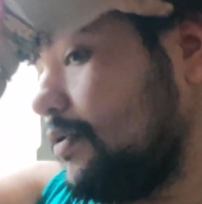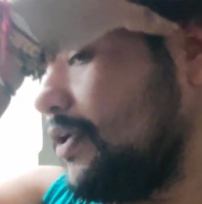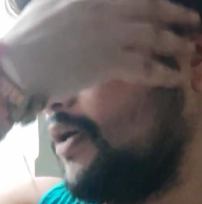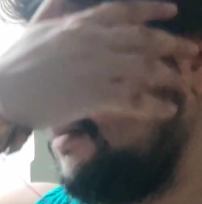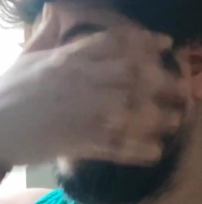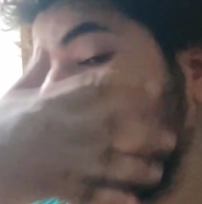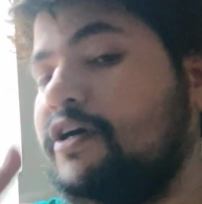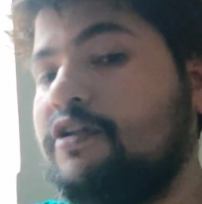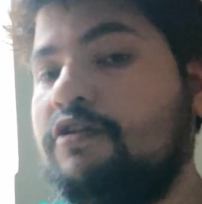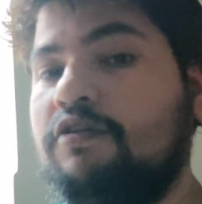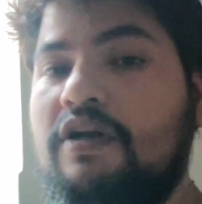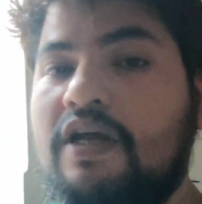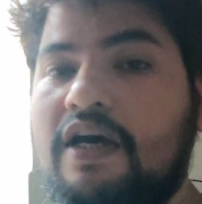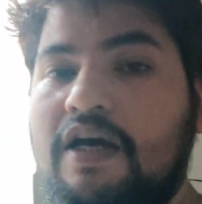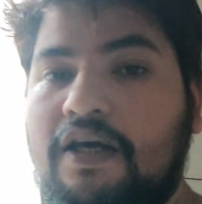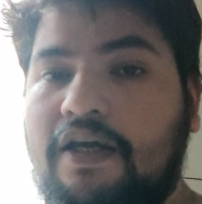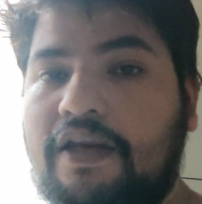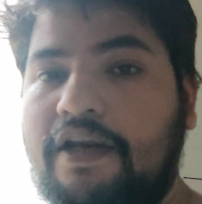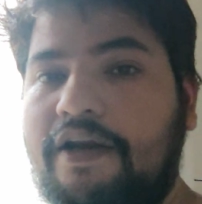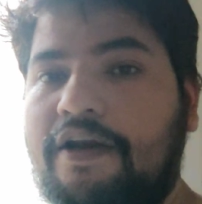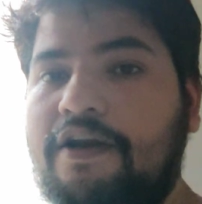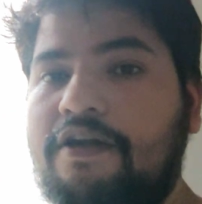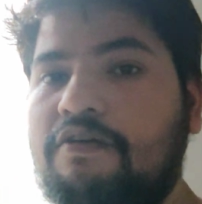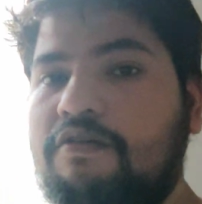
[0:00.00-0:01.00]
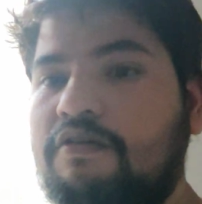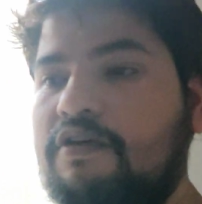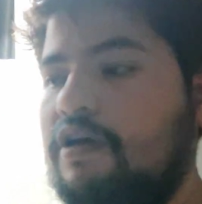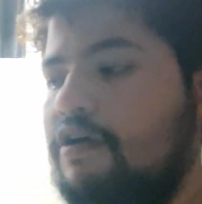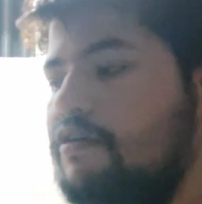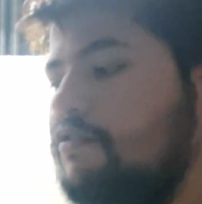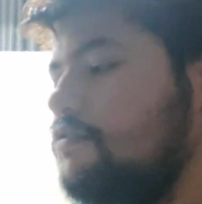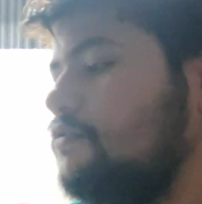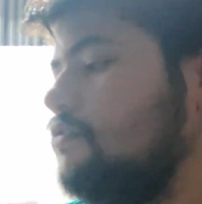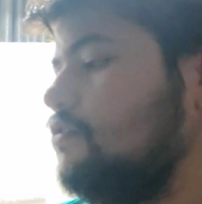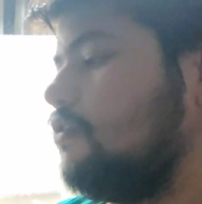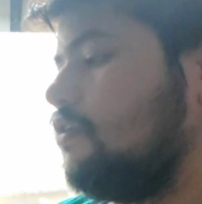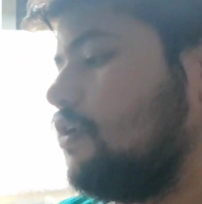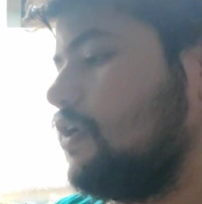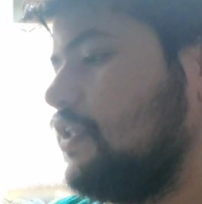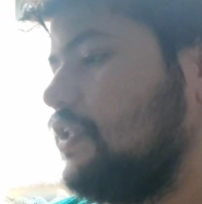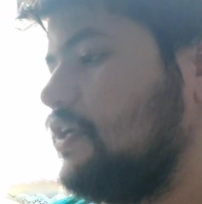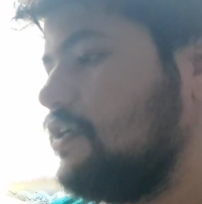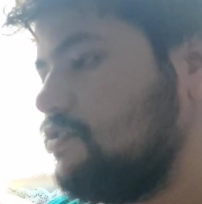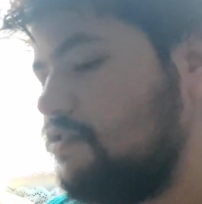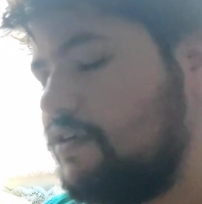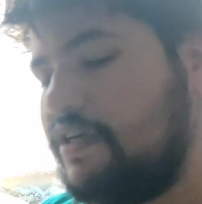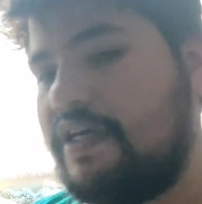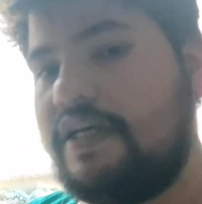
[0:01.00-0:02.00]
भैया मैं तो नहा के रेडी हो गया हूँ और
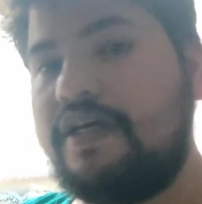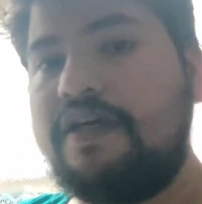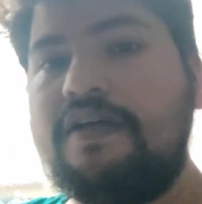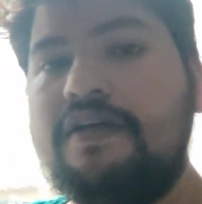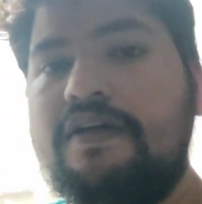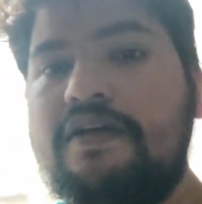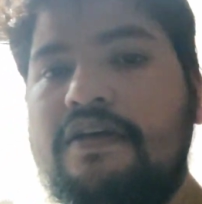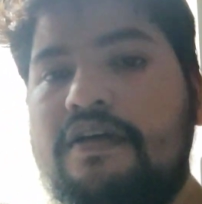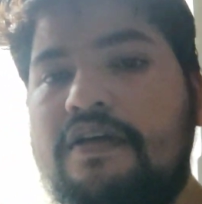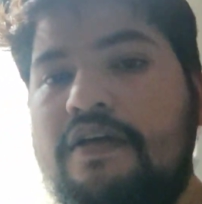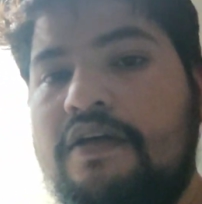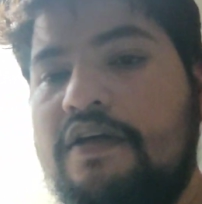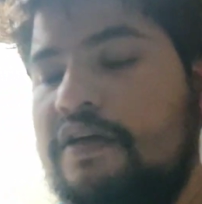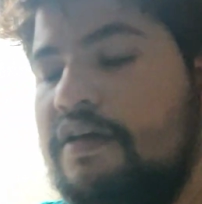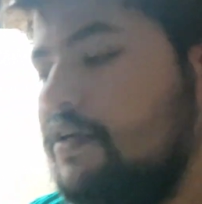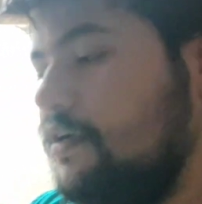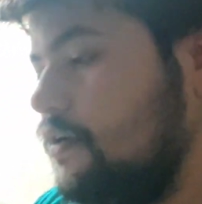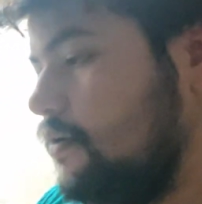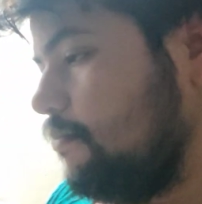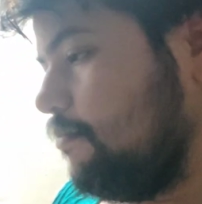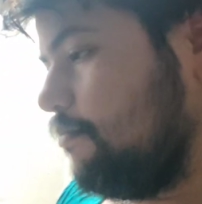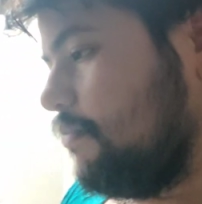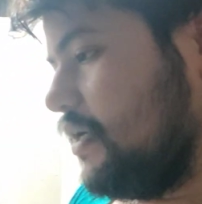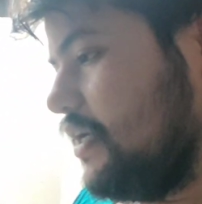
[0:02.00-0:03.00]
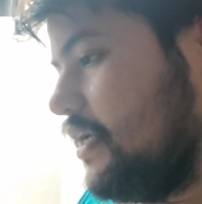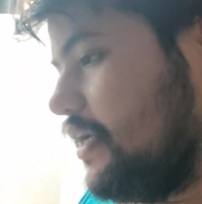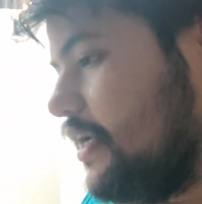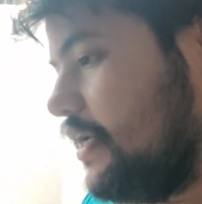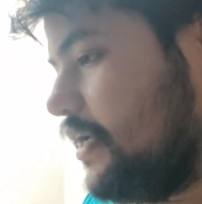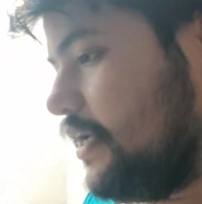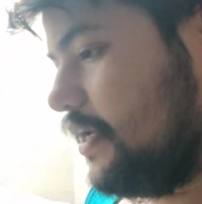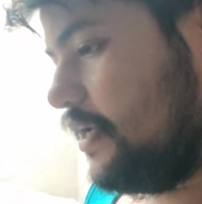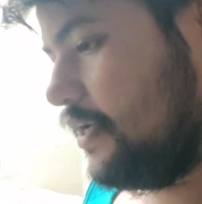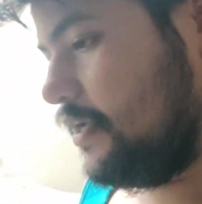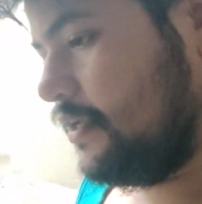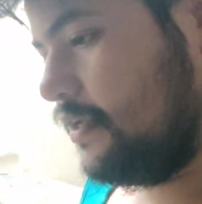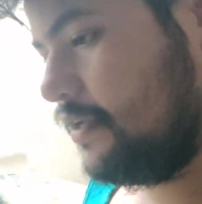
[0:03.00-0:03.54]
इधर जो है बन रहा है